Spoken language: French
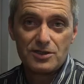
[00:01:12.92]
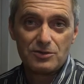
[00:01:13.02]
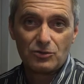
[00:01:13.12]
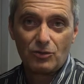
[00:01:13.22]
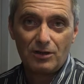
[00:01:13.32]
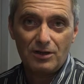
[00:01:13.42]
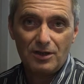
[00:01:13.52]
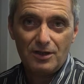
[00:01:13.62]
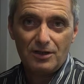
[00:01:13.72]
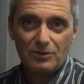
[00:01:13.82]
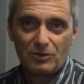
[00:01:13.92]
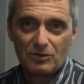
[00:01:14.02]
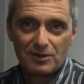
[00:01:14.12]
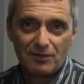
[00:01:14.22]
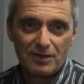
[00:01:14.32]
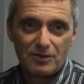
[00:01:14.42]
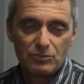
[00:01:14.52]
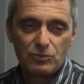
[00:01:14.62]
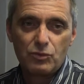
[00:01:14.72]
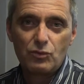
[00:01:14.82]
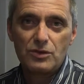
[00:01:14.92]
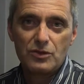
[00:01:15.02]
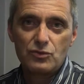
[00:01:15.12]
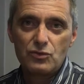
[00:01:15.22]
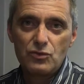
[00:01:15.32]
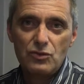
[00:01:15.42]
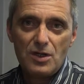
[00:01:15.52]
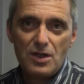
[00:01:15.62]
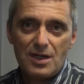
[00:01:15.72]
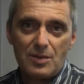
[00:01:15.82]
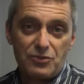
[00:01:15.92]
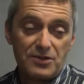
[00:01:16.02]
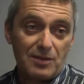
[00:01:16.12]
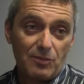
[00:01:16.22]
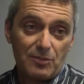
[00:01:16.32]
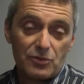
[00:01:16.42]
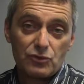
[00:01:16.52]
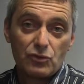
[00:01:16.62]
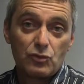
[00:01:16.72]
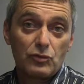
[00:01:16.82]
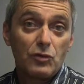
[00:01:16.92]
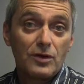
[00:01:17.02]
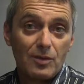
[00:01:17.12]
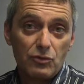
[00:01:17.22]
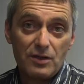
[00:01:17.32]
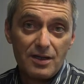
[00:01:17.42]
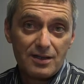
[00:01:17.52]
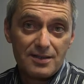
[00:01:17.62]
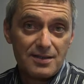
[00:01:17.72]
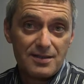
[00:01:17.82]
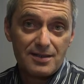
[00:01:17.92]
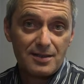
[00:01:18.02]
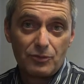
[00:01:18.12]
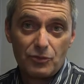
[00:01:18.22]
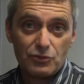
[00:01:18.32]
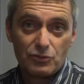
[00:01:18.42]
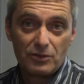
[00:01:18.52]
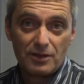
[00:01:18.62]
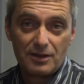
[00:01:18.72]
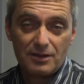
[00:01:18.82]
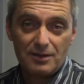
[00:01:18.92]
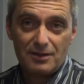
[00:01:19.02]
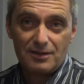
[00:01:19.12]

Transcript: cycle 3. Donc on travaille beaucoup là-dessus, et puis également bien sûr tout le vocabulaire qui est lié à la pollution de l'air.